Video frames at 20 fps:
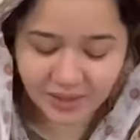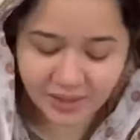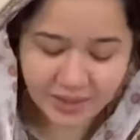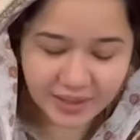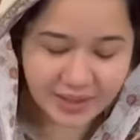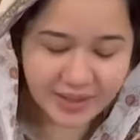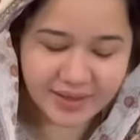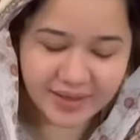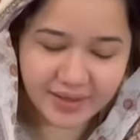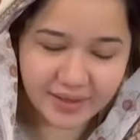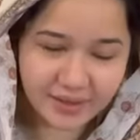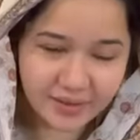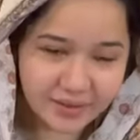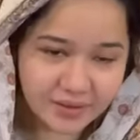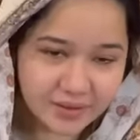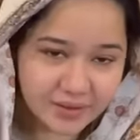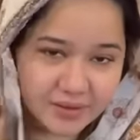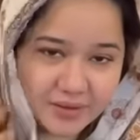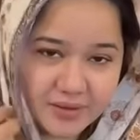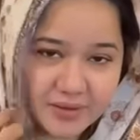लेकिन नहीं
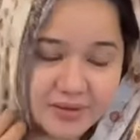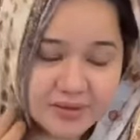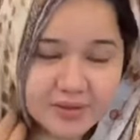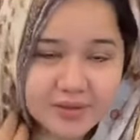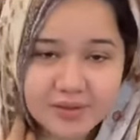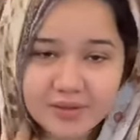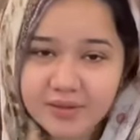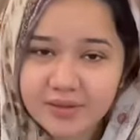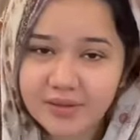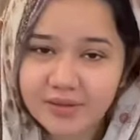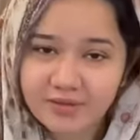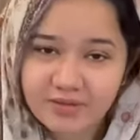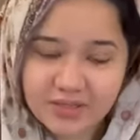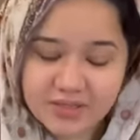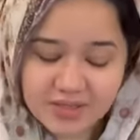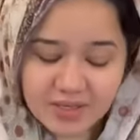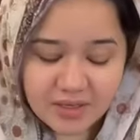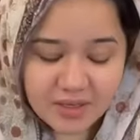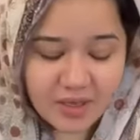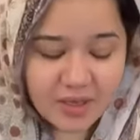
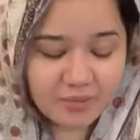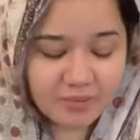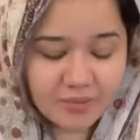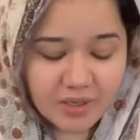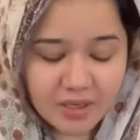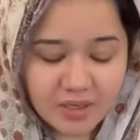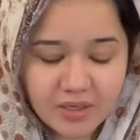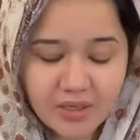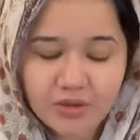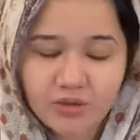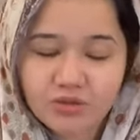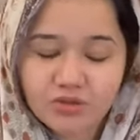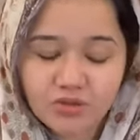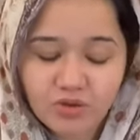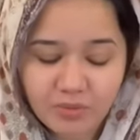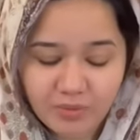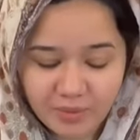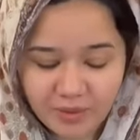वज़न कम करना है तो इसको